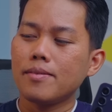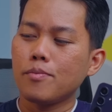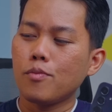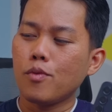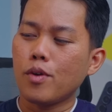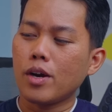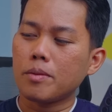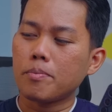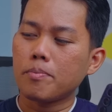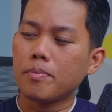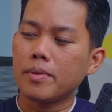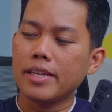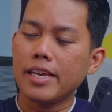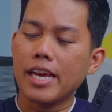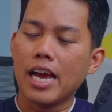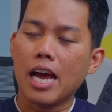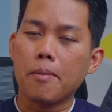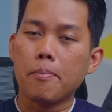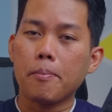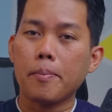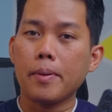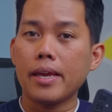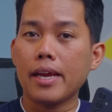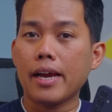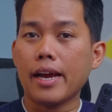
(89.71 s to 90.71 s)
buat beli
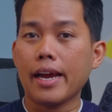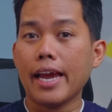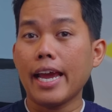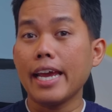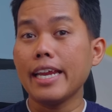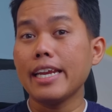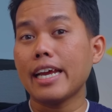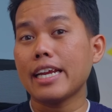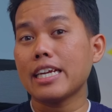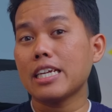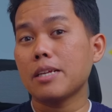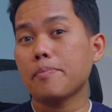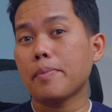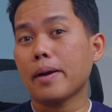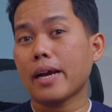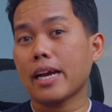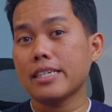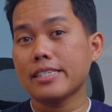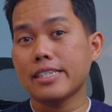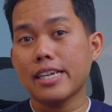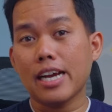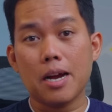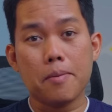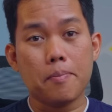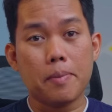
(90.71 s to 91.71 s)
HP yang enak
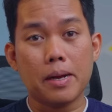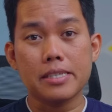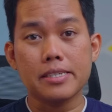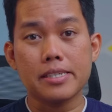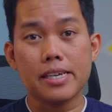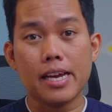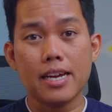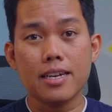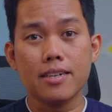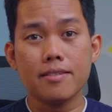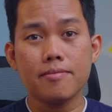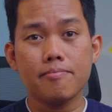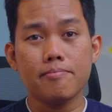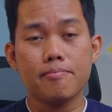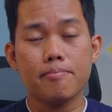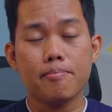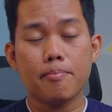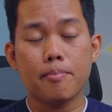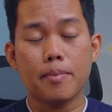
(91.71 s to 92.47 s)
dipakai jangka panjang,